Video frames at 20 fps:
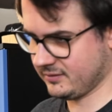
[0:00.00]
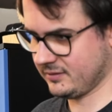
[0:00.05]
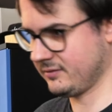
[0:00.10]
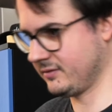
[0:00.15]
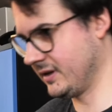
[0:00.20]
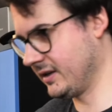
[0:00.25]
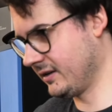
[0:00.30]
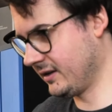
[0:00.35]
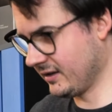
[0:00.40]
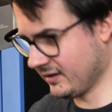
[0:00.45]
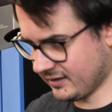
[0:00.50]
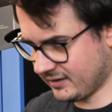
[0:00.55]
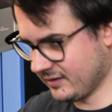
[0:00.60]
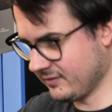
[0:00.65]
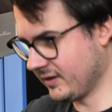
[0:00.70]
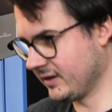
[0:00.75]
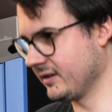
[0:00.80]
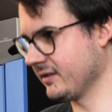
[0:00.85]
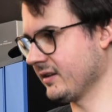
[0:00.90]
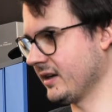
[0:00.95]
je nachdem
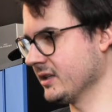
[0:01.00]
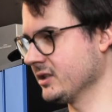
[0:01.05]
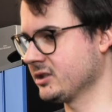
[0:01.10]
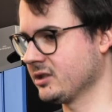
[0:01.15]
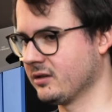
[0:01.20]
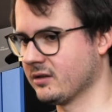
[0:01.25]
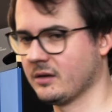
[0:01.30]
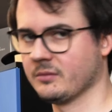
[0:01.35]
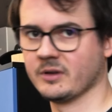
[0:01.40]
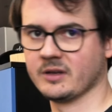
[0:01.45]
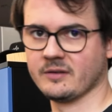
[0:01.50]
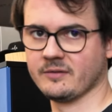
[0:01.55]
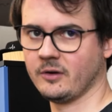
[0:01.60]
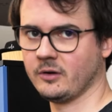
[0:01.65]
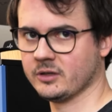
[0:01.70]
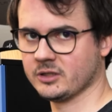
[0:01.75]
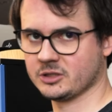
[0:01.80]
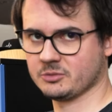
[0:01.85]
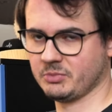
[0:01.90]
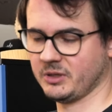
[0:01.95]
wann ihr es anschaut, aber eine
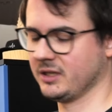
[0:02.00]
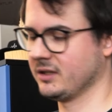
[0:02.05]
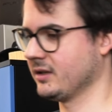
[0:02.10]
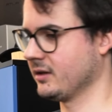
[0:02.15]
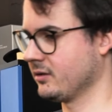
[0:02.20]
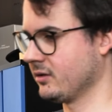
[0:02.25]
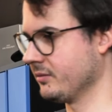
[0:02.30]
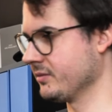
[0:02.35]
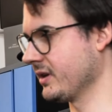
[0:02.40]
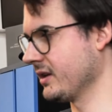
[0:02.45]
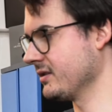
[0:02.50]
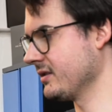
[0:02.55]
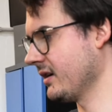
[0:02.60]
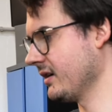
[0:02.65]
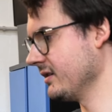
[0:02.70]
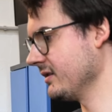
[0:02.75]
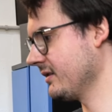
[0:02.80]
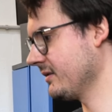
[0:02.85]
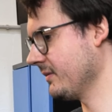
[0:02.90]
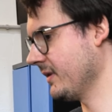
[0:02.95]
Woche später kommt dann
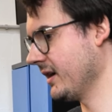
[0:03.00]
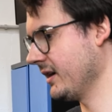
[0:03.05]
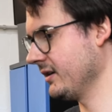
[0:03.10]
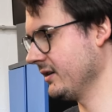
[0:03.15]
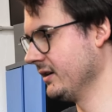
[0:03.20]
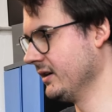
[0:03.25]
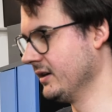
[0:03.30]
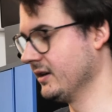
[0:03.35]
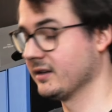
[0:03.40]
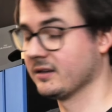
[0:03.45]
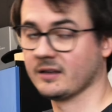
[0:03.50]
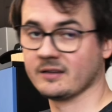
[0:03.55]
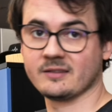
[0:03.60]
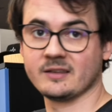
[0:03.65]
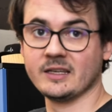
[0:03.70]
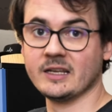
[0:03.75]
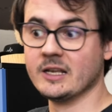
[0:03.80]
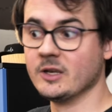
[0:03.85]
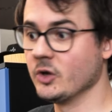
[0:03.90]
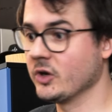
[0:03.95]
Teil 2, dass
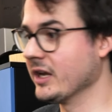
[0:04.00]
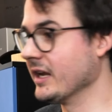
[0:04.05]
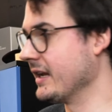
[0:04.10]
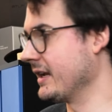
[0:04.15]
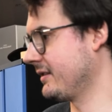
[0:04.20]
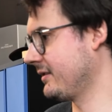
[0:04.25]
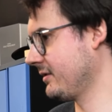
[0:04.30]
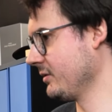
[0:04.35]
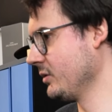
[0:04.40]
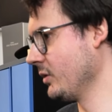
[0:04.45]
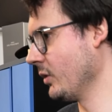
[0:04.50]
die Lücke nicht zu